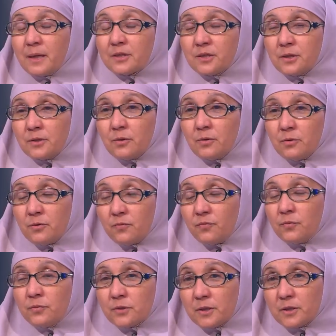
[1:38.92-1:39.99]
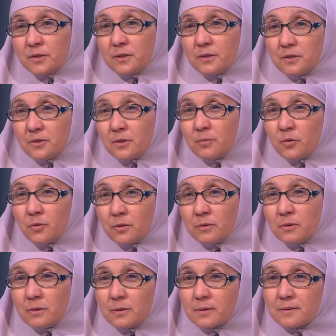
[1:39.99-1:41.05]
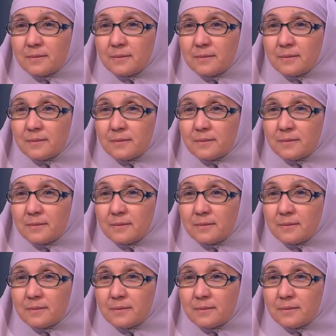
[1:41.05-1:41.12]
عشان ياخد فلوس عشان يشرب مخدرات